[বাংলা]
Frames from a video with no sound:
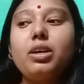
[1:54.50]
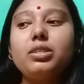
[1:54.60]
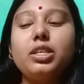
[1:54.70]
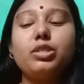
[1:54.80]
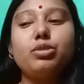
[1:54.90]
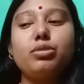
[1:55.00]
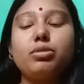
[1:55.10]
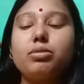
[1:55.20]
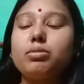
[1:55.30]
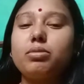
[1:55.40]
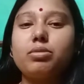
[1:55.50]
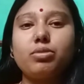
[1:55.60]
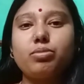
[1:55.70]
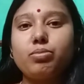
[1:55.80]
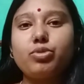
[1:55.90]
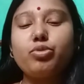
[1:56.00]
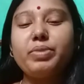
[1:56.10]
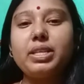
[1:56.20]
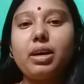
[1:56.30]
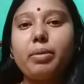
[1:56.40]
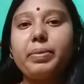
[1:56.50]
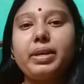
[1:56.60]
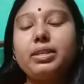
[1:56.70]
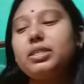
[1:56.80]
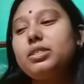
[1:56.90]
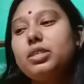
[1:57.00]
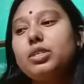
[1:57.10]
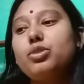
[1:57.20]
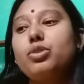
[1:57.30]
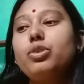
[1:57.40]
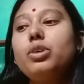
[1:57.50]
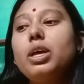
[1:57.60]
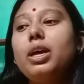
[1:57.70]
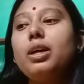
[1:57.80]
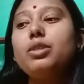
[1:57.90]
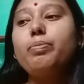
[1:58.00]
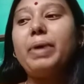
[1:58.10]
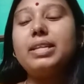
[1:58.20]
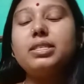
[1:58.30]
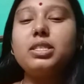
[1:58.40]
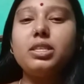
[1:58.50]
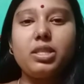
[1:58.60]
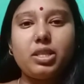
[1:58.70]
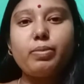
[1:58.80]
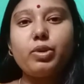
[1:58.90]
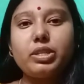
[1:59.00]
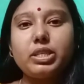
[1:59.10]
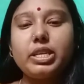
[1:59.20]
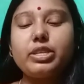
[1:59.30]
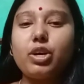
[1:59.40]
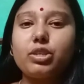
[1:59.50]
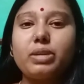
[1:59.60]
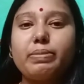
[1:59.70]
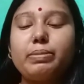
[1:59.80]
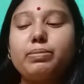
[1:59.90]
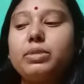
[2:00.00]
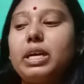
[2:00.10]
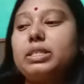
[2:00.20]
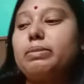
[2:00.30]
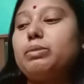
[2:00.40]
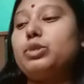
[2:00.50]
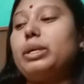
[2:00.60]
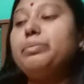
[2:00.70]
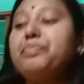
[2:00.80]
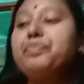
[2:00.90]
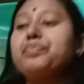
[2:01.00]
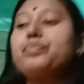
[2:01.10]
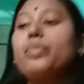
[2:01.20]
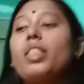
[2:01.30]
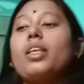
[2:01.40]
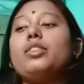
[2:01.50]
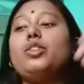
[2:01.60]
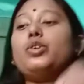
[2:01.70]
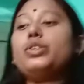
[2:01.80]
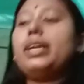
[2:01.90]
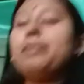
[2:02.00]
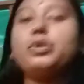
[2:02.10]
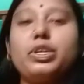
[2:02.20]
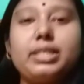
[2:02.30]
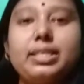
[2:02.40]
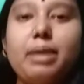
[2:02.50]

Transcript: যার জন্য সুবিধা হবে আর কি সেই জন্য তো পাঁচ দিন নিতে বলেছিলেন ডক্টর ডাক্তারবাবুটা তো সেই প্রোডাক্টটাই